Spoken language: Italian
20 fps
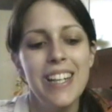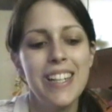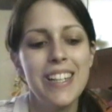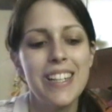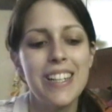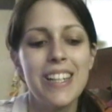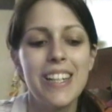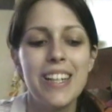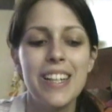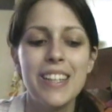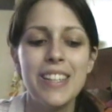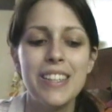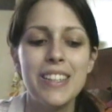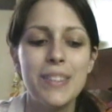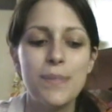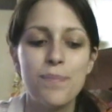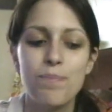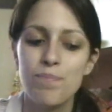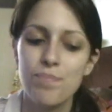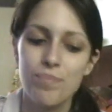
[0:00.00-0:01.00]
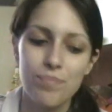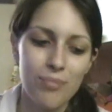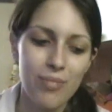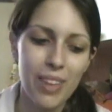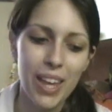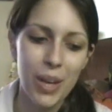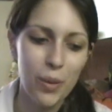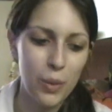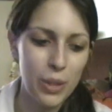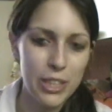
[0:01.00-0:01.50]
um,
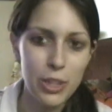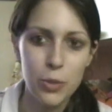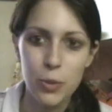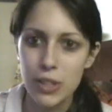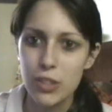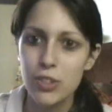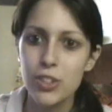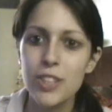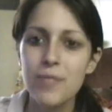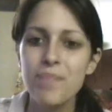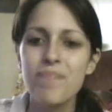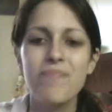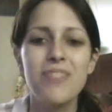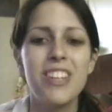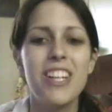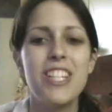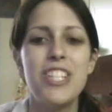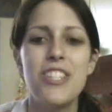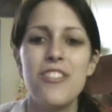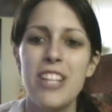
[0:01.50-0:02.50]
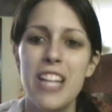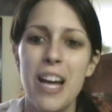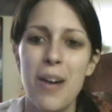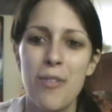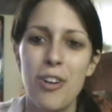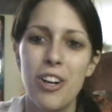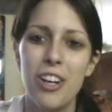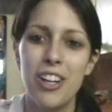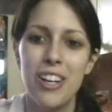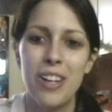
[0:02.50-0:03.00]
e quindi questo e ci
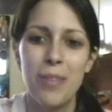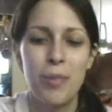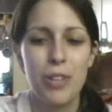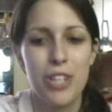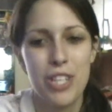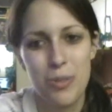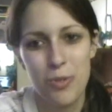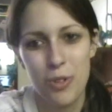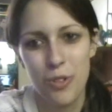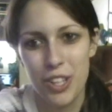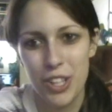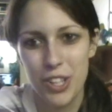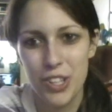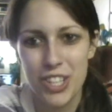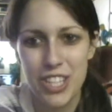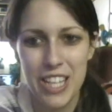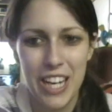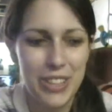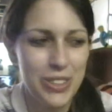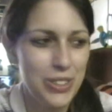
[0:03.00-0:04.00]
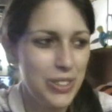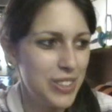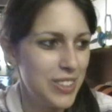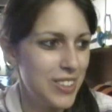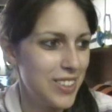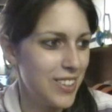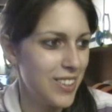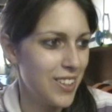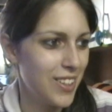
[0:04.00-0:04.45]
vediamo al prossimo video ciao